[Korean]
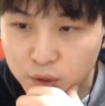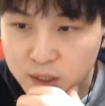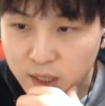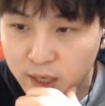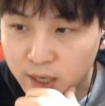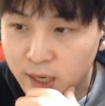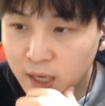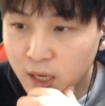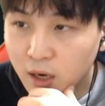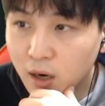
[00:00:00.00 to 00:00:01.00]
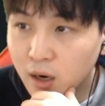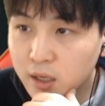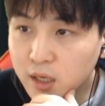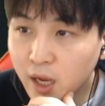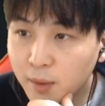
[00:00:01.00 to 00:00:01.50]
이제 어
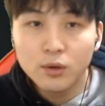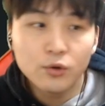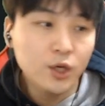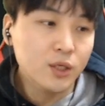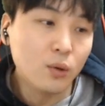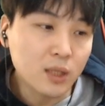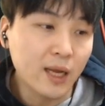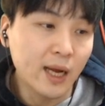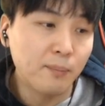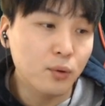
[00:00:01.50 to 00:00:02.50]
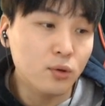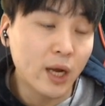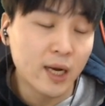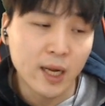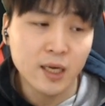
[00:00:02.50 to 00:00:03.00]
이게 뭐 귀속 다이아 블루
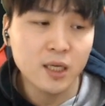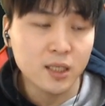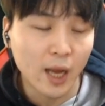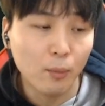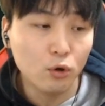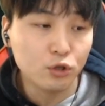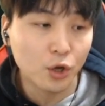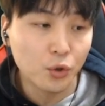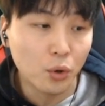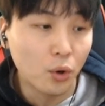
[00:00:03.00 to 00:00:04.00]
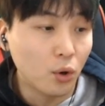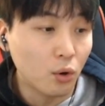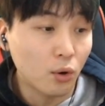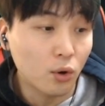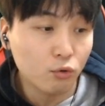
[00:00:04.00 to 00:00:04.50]
다이아 레니지
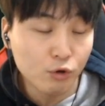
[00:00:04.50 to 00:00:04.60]
레볼루션도